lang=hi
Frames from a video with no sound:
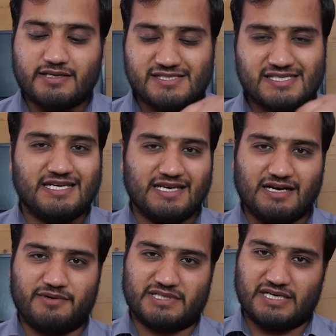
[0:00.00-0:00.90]
स्टील
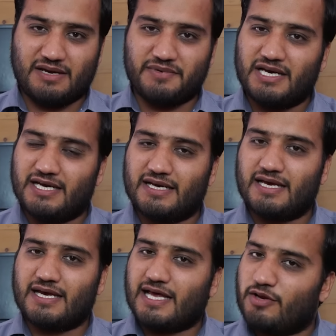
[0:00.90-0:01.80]
का बर्तन आपने लेना
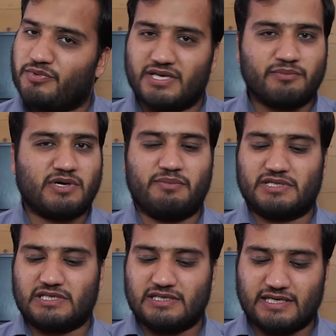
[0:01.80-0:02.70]
है एलुमिनियम का
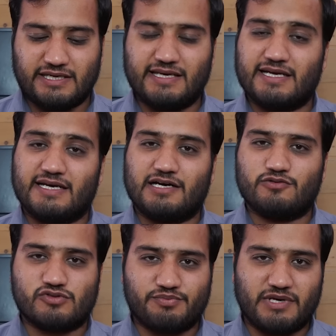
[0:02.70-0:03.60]
बर्तन नहीं लेना
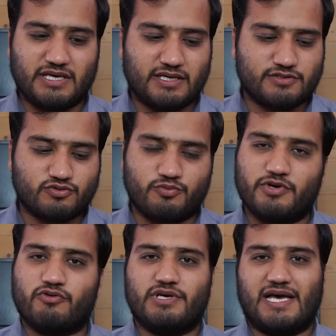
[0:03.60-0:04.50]
उसमें जो भी
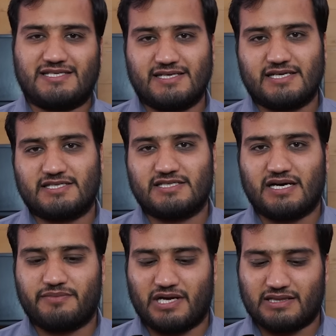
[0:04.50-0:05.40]
कोई एसिडिक चीज़
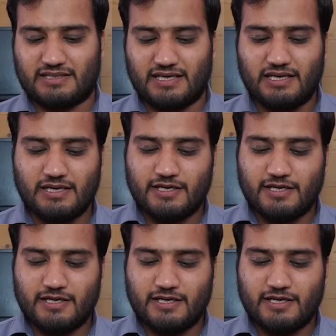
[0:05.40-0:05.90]
आप डालते हैं